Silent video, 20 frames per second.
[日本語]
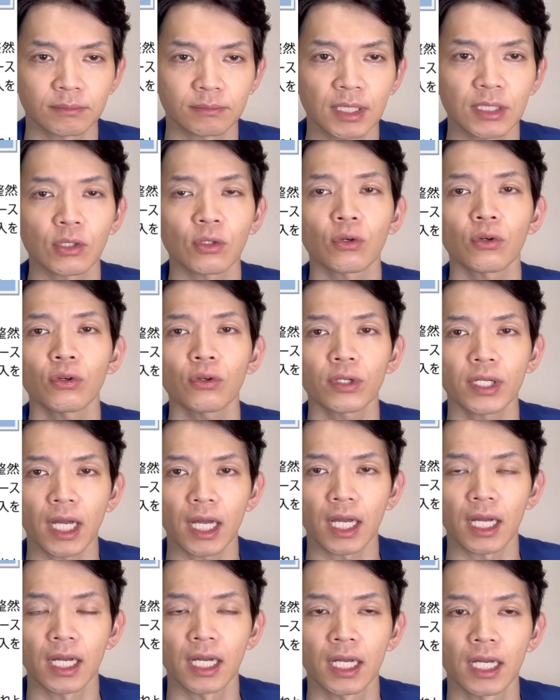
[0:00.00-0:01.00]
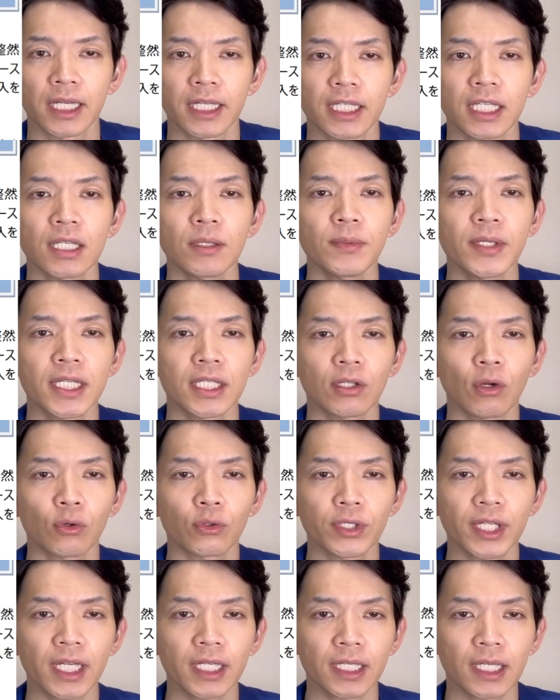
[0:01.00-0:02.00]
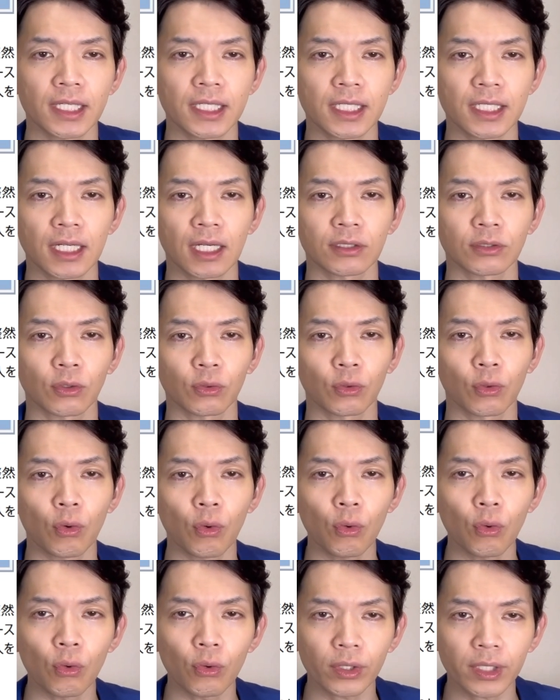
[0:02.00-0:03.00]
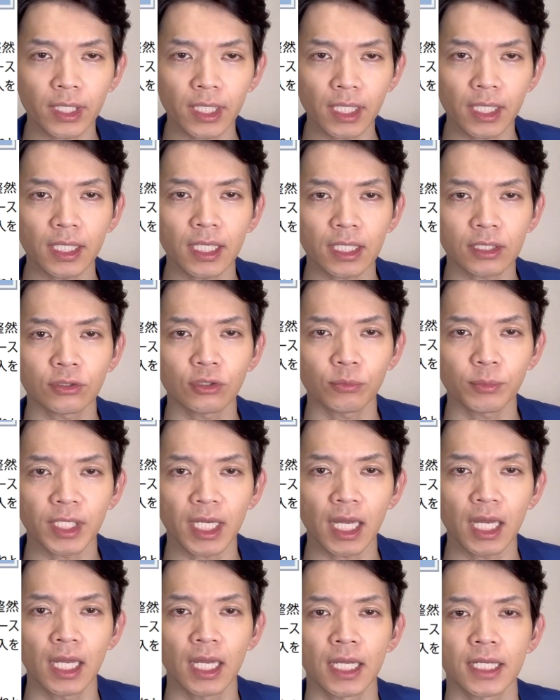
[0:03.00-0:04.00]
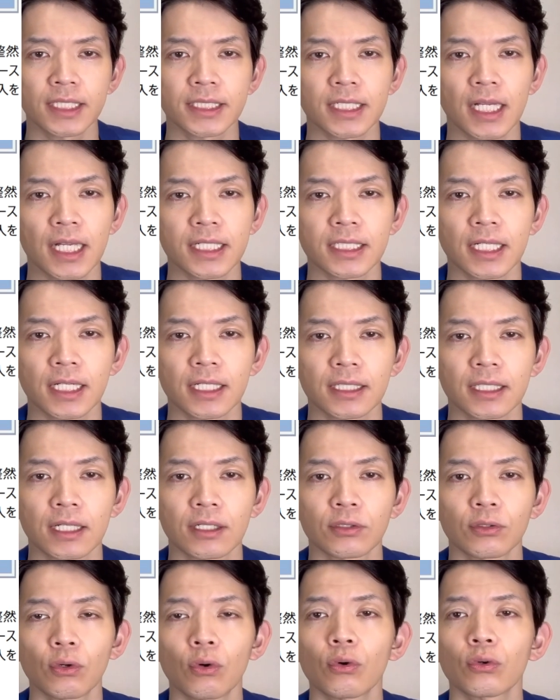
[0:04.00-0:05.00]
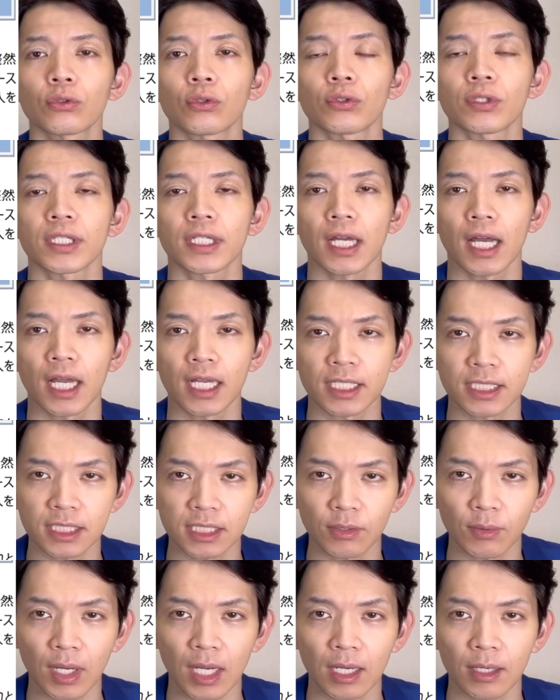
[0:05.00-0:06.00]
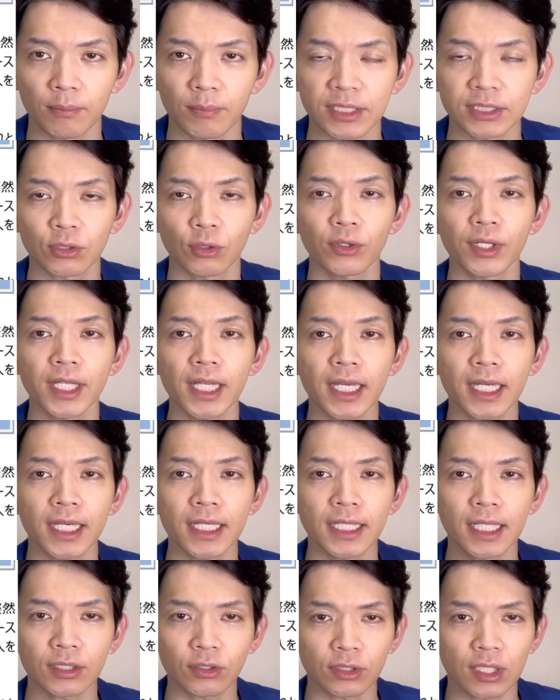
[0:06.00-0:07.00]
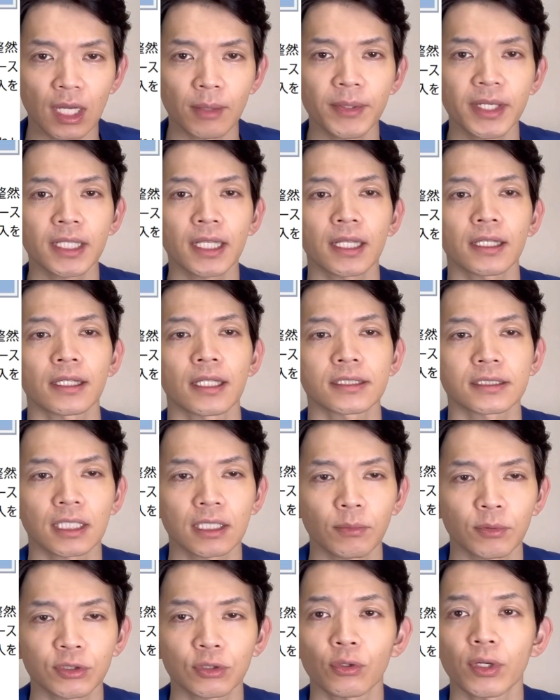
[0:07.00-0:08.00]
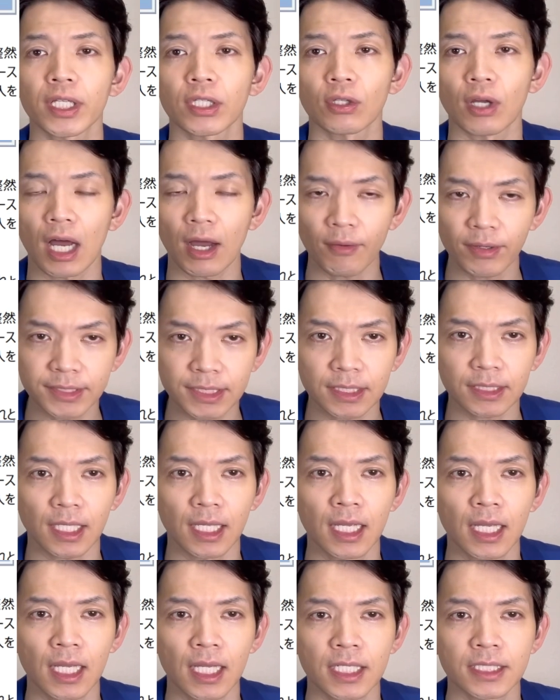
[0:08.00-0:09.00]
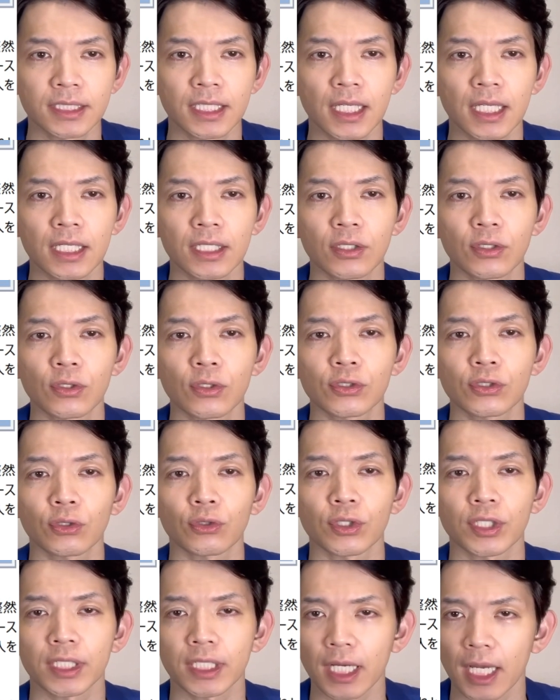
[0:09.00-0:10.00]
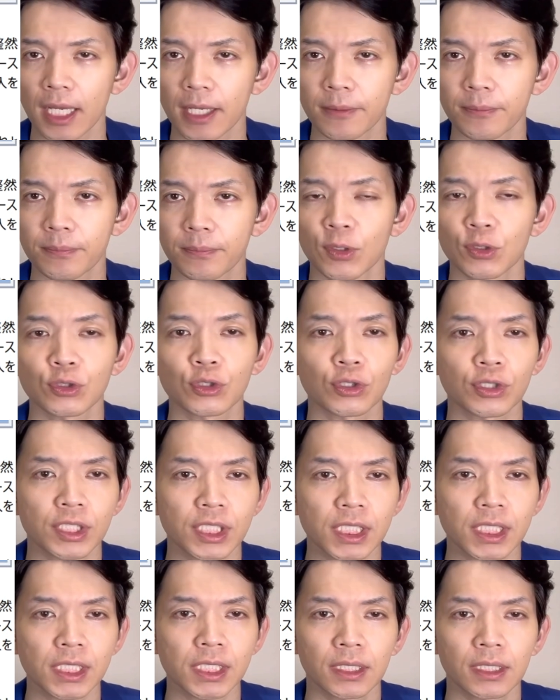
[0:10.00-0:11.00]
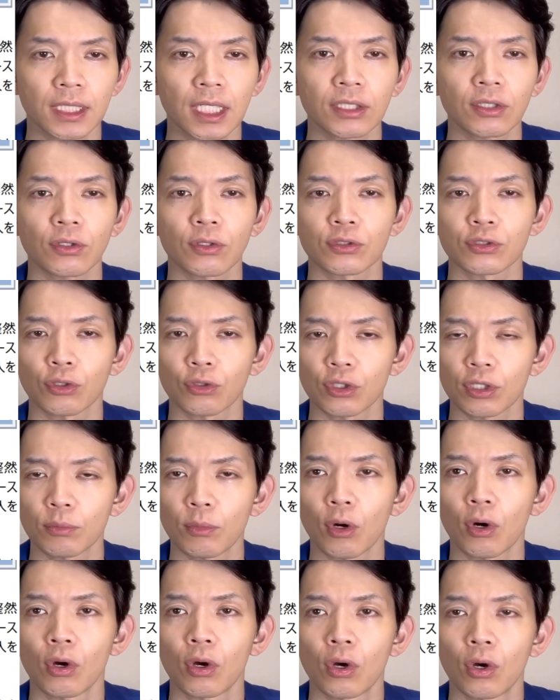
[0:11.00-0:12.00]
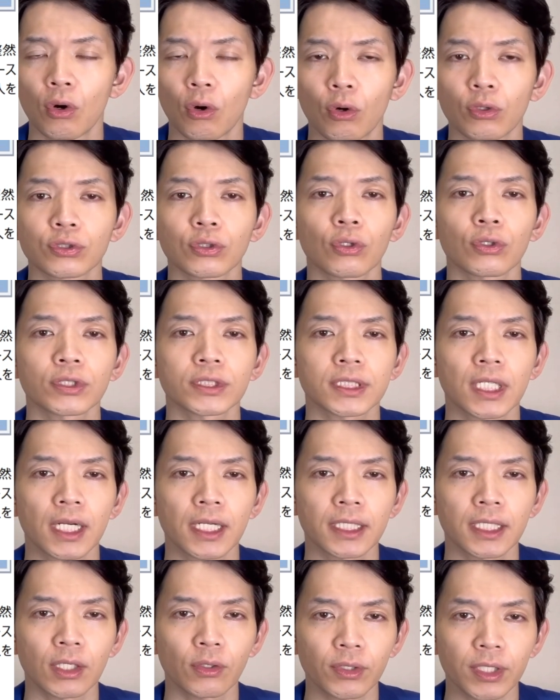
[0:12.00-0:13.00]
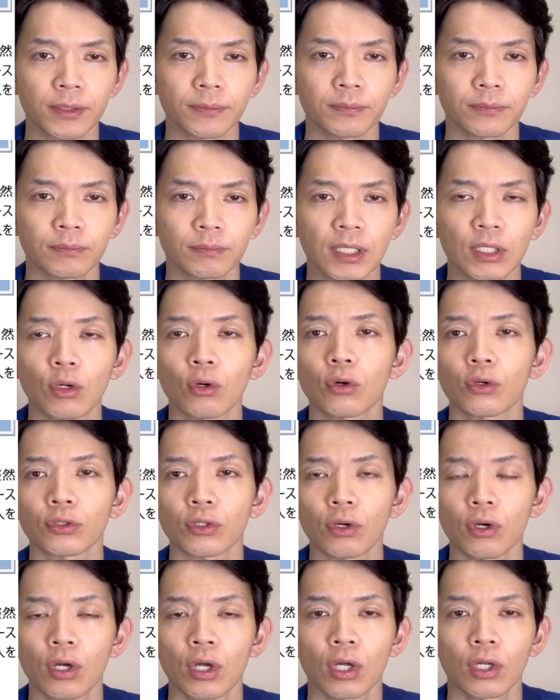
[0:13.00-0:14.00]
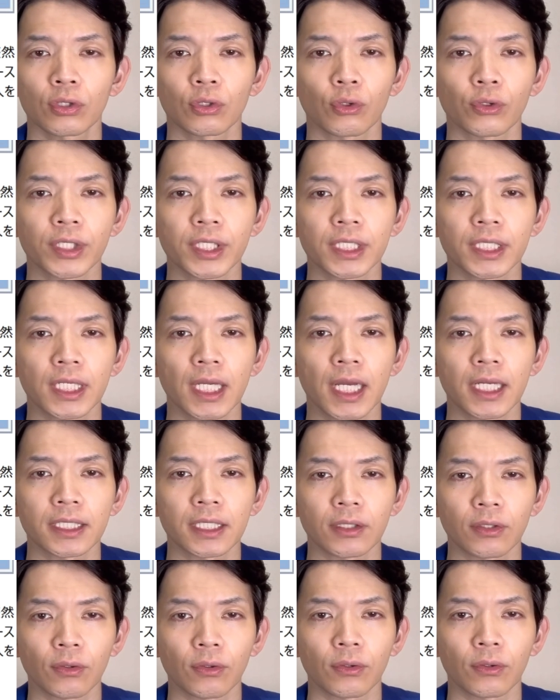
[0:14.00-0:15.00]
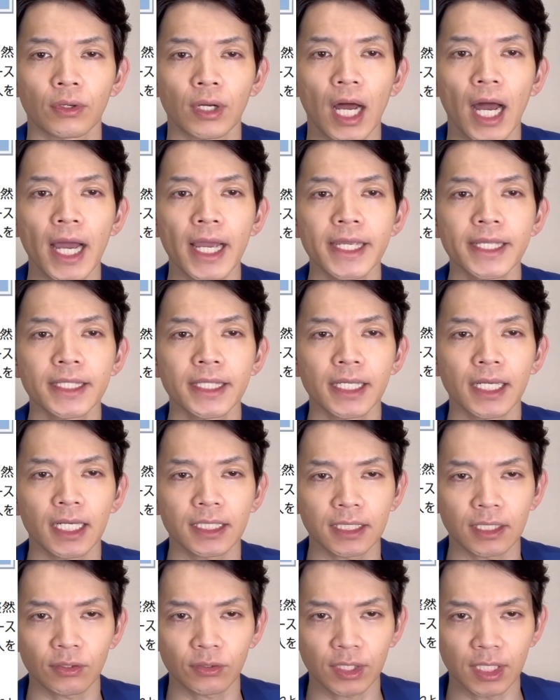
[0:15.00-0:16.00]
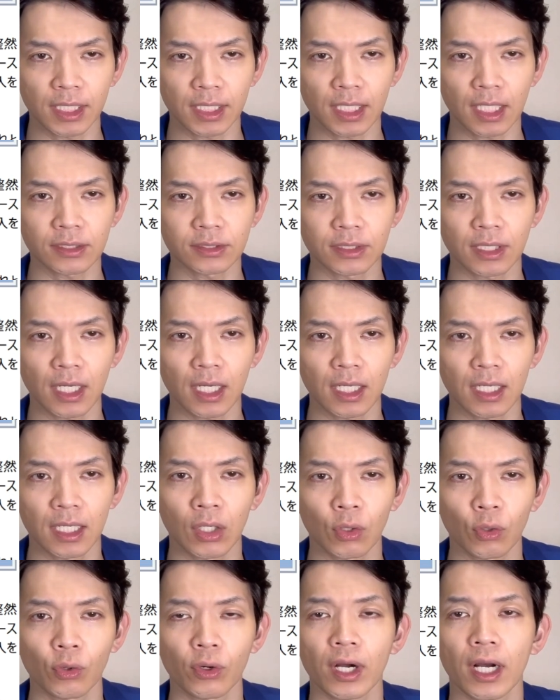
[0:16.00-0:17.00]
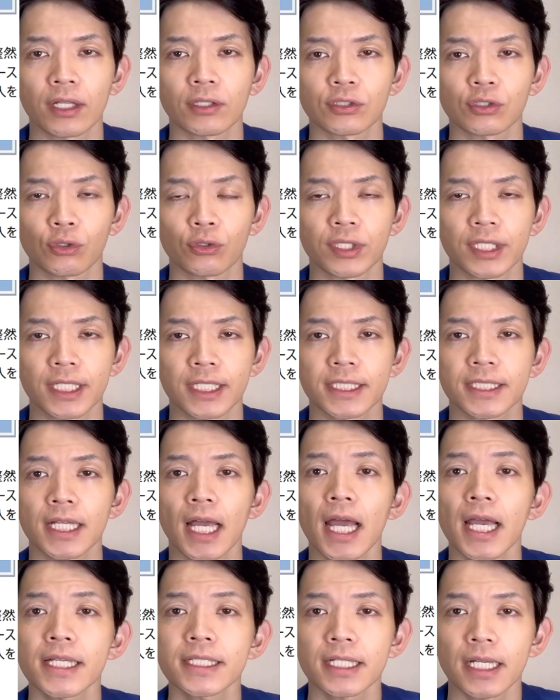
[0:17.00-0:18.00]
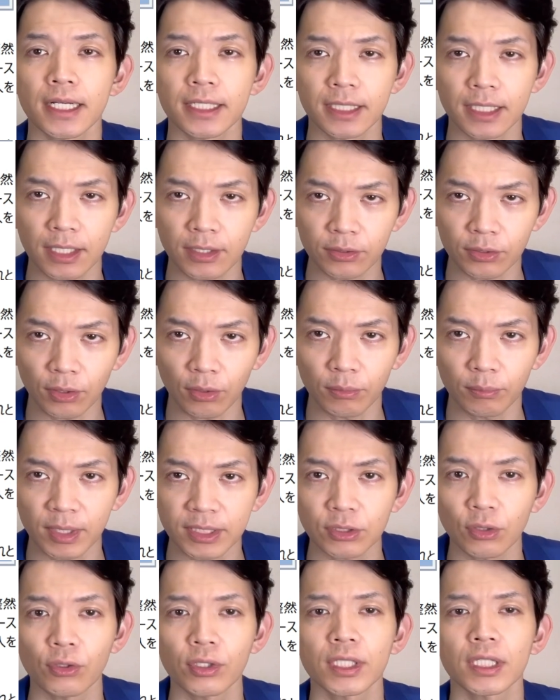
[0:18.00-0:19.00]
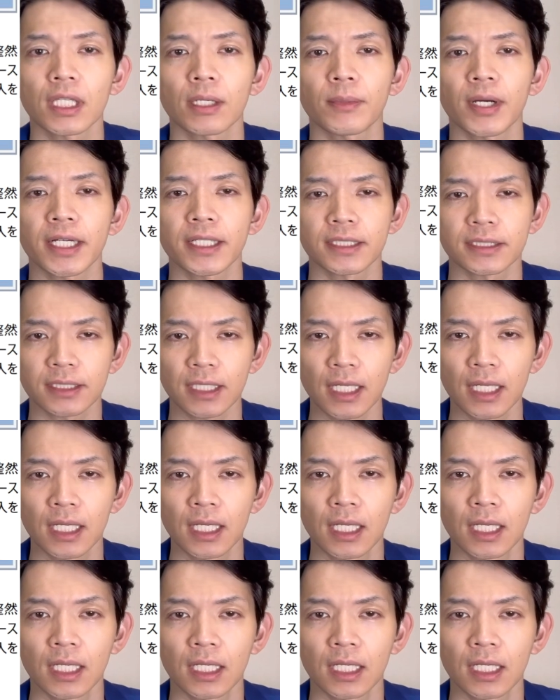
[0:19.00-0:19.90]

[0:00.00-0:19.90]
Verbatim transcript: まあ、ところが日々の売上金額の合計額のみが記載されているノートに関しては、まあ、それだけだとダメなんですけども、それと合わせて請求書の控え、写しなどの書類も保存されており、まあ、個々の取引相手の相手方の金額がこれらの書類に記載されていると、まあ、そういった場合ですね。